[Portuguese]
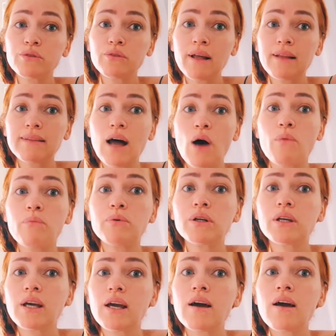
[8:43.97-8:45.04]
no Natal,
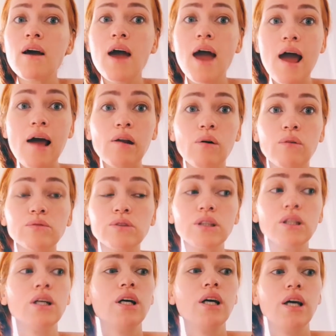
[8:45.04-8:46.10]
porque é longe